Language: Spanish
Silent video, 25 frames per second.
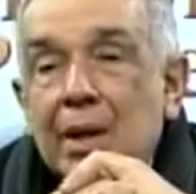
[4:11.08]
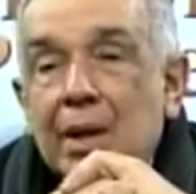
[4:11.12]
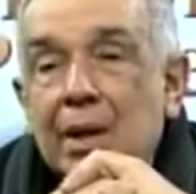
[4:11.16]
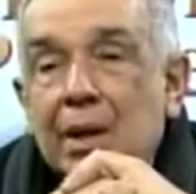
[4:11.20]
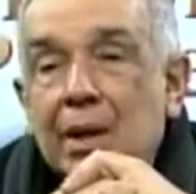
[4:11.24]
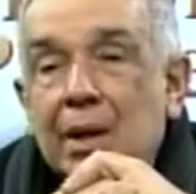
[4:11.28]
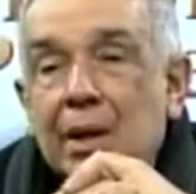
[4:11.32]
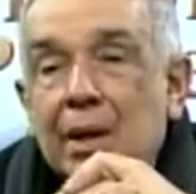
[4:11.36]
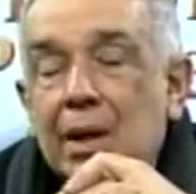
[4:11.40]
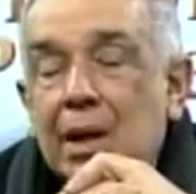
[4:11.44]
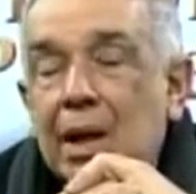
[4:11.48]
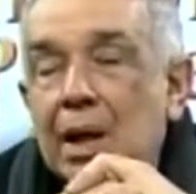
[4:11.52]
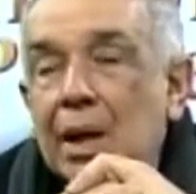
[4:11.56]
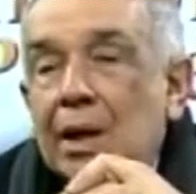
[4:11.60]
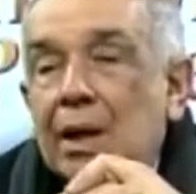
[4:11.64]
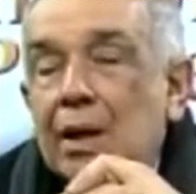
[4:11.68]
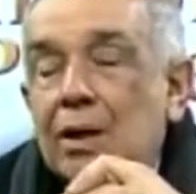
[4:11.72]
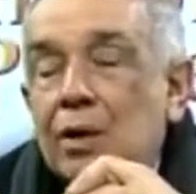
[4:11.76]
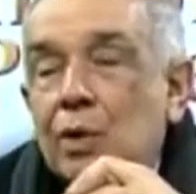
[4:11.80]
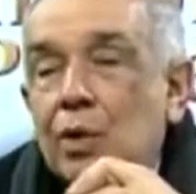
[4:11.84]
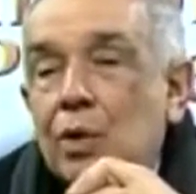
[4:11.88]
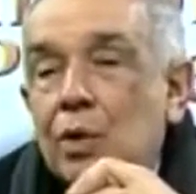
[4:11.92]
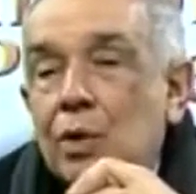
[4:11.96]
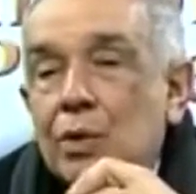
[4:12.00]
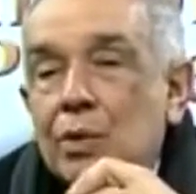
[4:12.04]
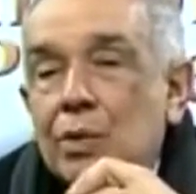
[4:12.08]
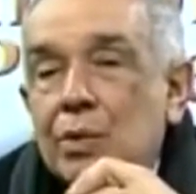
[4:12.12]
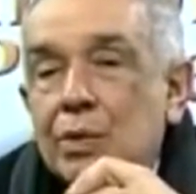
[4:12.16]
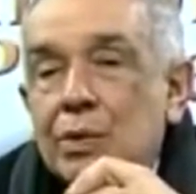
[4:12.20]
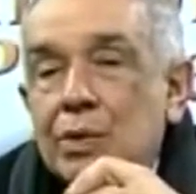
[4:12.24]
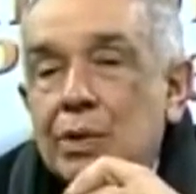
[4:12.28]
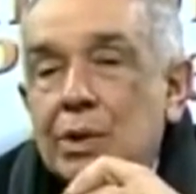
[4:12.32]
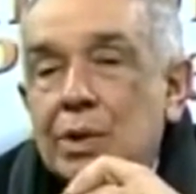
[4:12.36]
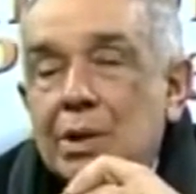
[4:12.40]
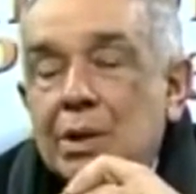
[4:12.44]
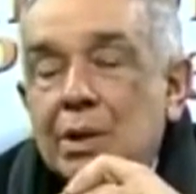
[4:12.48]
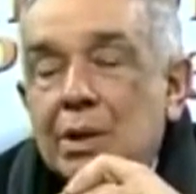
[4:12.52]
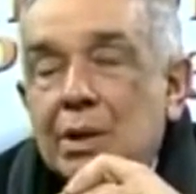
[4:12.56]
Y llegan
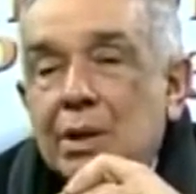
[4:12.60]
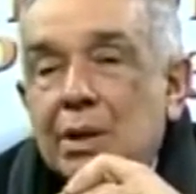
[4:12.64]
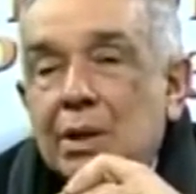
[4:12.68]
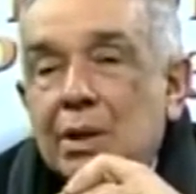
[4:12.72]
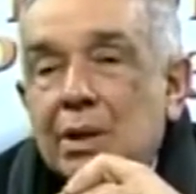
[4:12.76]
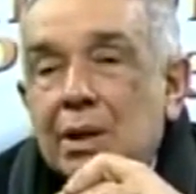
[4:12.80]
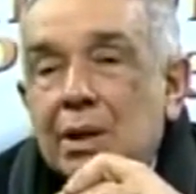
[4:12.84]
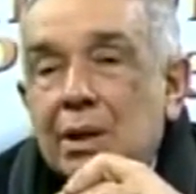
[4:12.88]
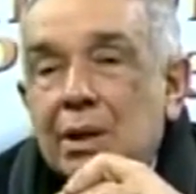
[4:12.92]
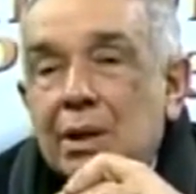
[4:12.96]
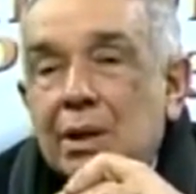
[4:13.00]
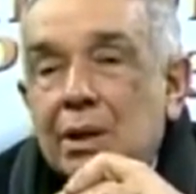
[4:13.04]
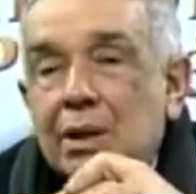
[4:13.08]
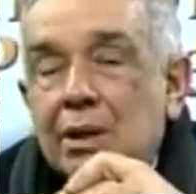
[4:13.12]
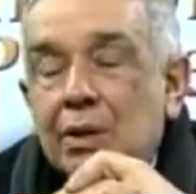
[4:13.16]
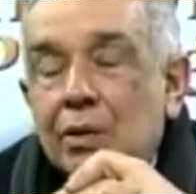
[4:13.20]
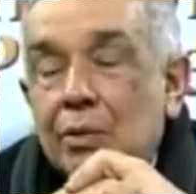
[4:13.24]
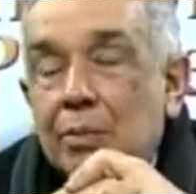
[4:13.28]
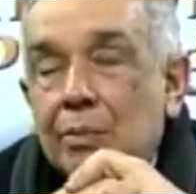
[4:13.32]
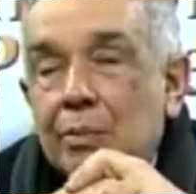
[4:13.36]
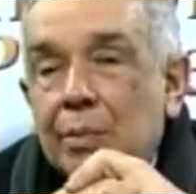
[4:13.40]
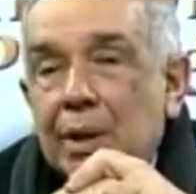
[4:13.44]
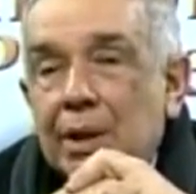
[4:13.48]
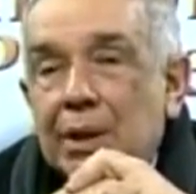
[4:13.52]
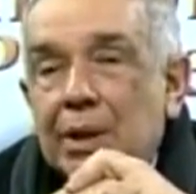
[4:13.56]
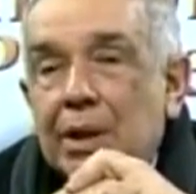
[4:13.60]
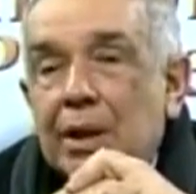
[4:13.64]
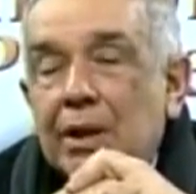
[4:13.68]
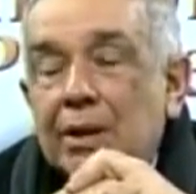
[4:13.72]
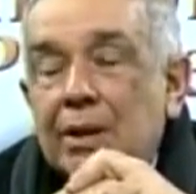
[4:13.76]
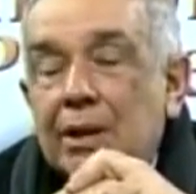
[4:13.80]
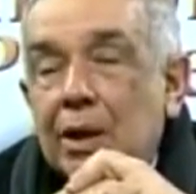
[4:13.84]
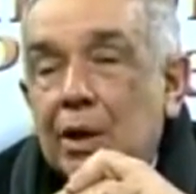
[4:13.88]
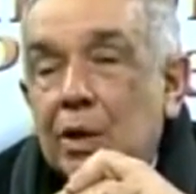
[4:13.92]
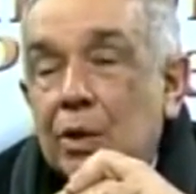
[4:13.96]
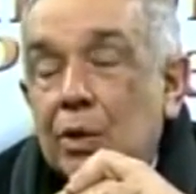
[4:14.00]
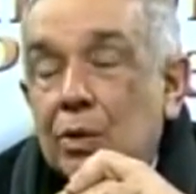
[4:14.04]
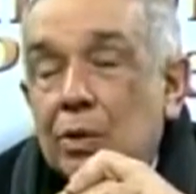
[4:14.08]
locos, eh,
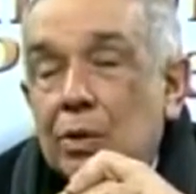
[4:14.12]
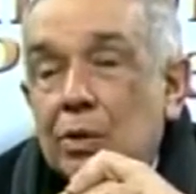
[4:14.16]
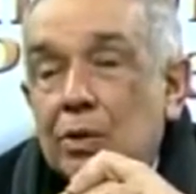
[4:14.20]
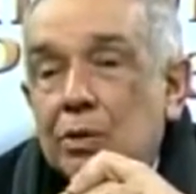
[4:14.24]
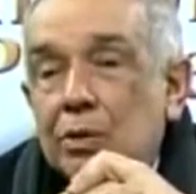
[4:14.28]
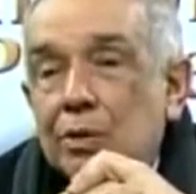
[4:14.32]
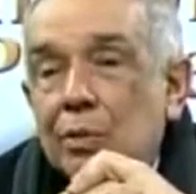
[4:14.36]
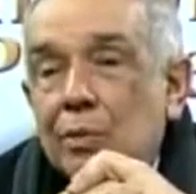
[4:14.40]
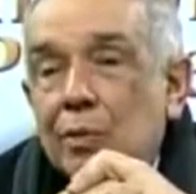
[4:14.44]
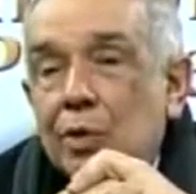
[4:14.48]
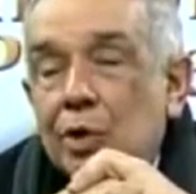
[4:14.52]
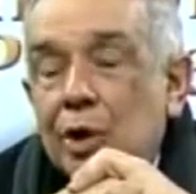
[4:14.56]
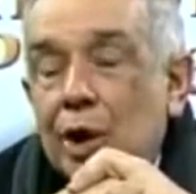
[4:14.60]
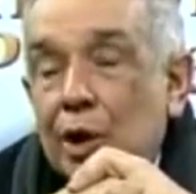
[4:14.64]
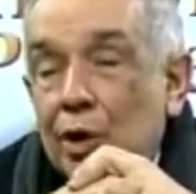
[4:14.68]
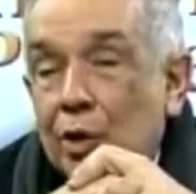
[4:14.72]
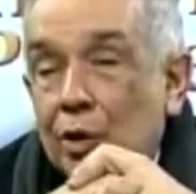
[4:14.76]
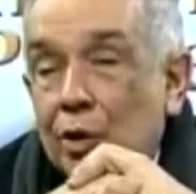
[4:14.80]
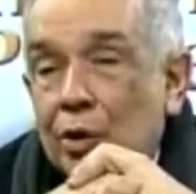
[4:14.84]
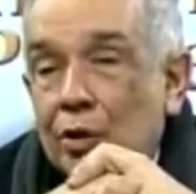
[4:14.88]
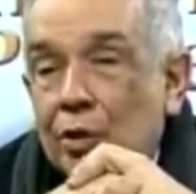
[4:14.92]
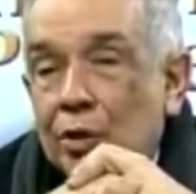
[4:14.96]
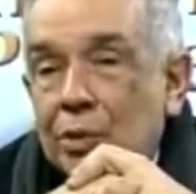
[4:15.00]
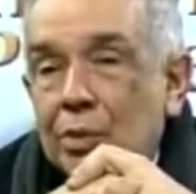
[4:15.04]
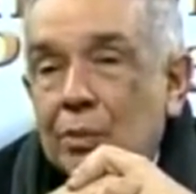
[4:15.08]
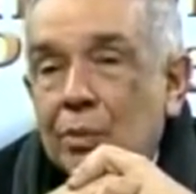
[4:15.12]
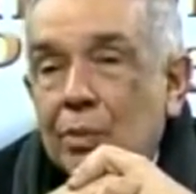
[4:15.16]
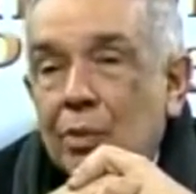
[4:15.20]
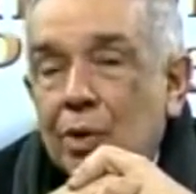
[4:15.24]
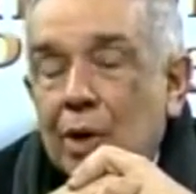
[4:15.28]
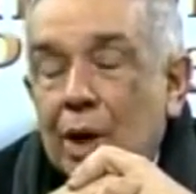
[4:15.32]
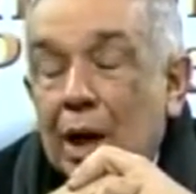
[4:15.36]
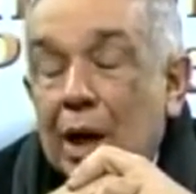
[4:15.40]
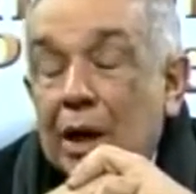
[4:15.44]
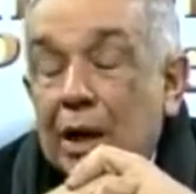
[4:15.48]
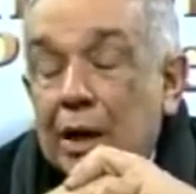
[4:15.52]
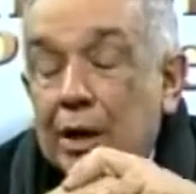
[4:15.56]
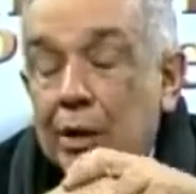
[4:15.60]
completamente locos, como Nerón o como
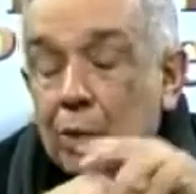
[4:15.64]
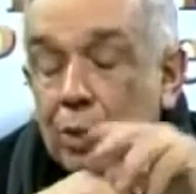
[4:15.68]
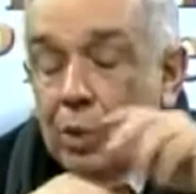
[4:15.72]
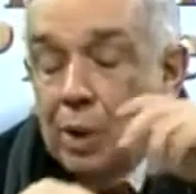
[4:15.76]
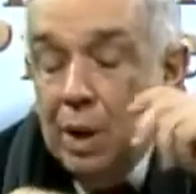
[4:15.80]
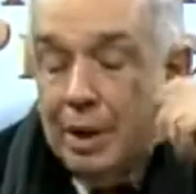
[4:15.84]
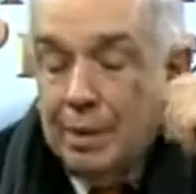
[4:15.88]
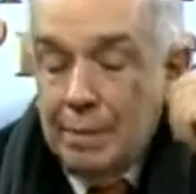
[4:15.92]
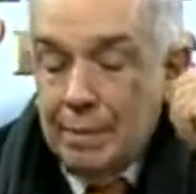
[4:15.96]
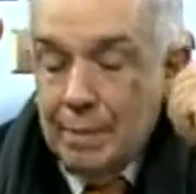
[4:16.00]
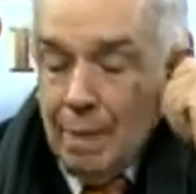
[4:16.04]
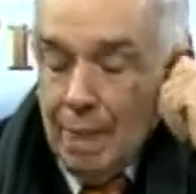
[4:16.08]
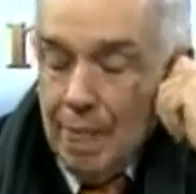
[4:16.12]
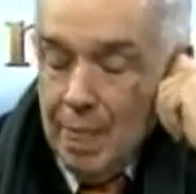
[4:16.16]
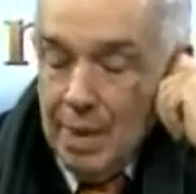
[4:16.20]
Calígula,